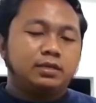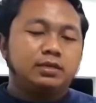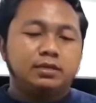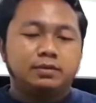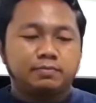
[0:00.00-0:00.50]

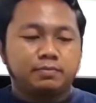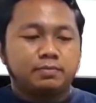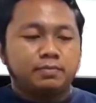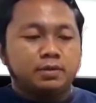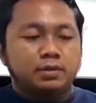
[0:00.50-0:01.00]
นี่ครับ
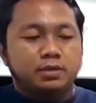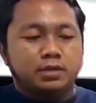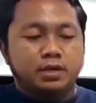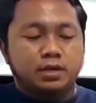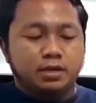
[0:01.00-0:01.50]

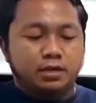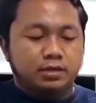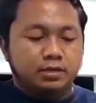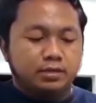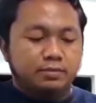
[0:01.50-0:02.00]
อ่า
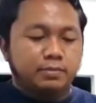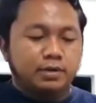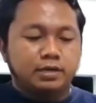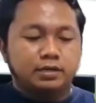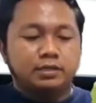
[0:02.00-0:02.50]

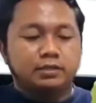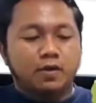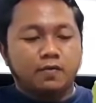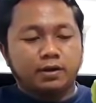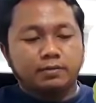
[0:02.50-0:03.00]
เรื่องดิน
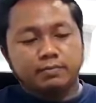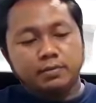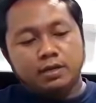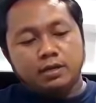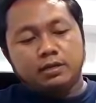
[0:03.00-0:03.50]
ต่อนะครับ
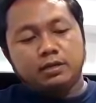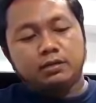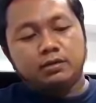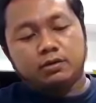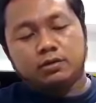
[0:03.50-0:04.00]
ดิน
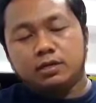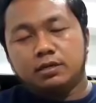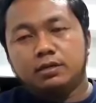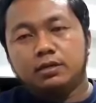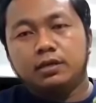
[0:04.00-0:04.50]
ก็
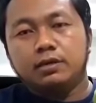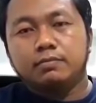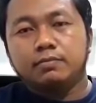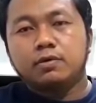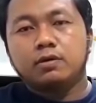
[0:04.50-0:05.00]
นี่ครับ
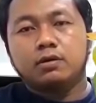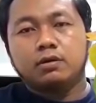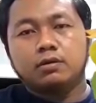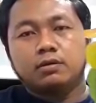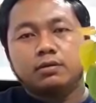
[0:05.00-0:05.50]
ก็
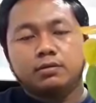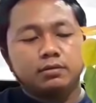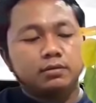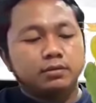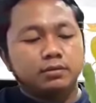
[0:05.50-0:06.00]

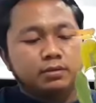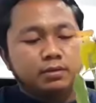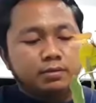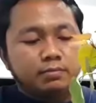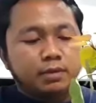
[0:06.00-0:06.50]

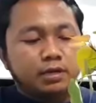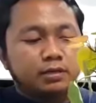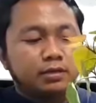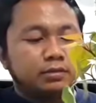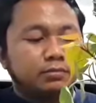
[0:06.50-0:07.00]
มัน
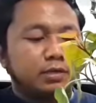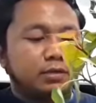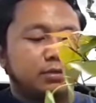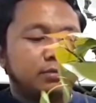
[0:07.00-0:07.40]
ก็จะไม่